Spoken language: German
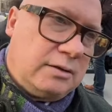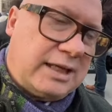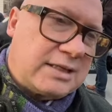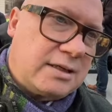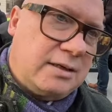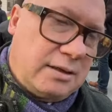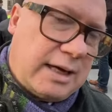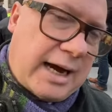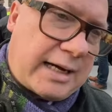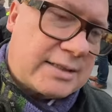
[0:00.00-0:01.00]
viele Stimmen erhalten.
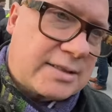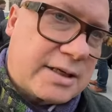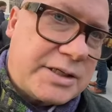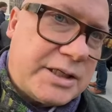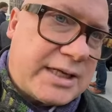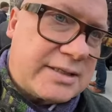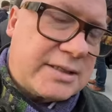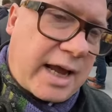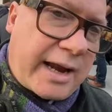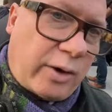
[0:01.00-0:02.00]
Ja, das ist richtig. Das
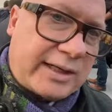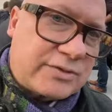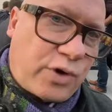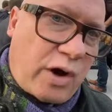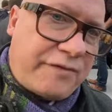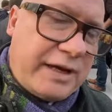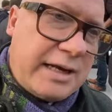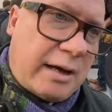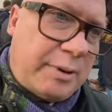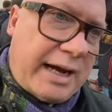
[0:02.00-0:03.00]
ist ja genau das, worauf wir
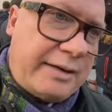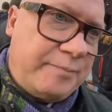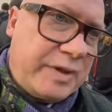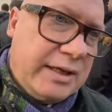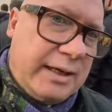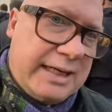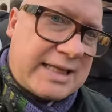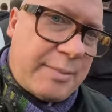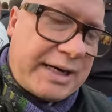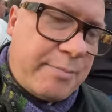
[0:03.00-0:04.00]
hinarbeiten.
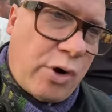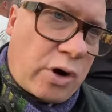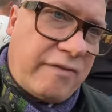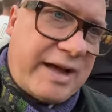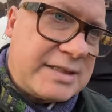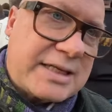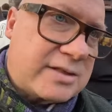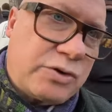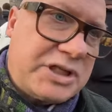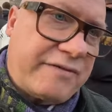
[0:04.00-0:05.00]
Ich sage mal, die Bürger werden sich
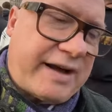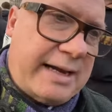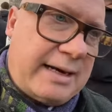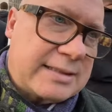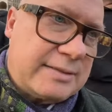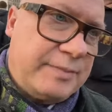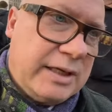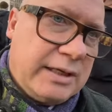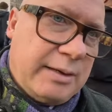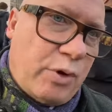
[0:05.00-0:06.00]
das auch nicht gefallen lassen.
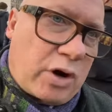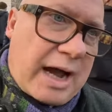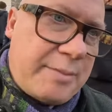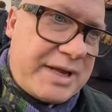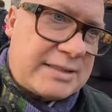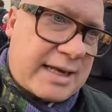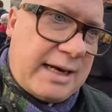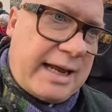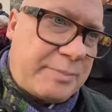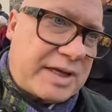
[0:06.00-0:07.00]
Die Bürger haben jetzt
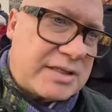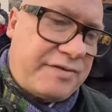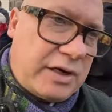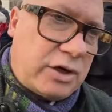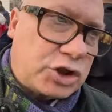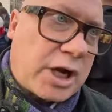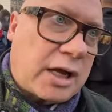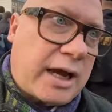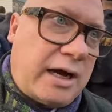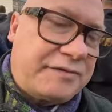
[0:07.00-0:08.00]
erlebt, dass sie wieder eine
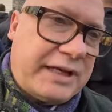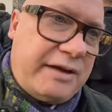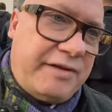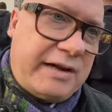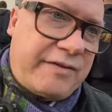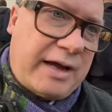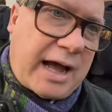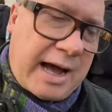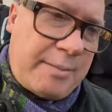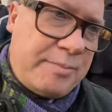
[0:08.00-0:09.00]
starke AfD gewählt
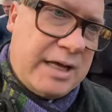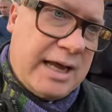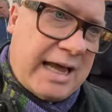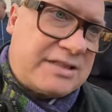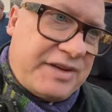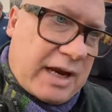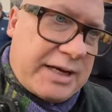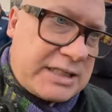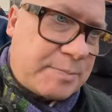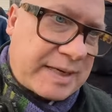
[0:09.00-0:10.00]
haben, es
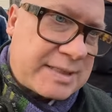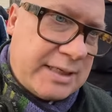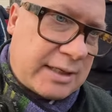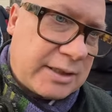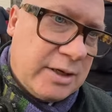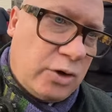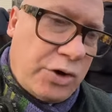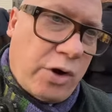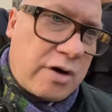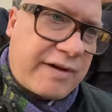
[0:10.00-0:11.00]
wieder nichts passiert
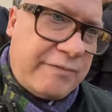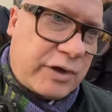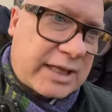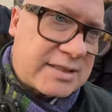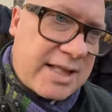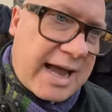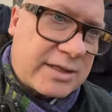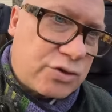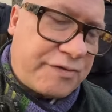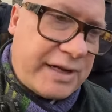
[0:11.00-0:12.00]
und irgendwann wird das
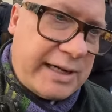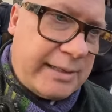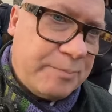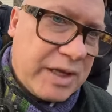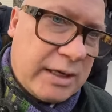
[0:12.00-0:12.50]
nachher so viel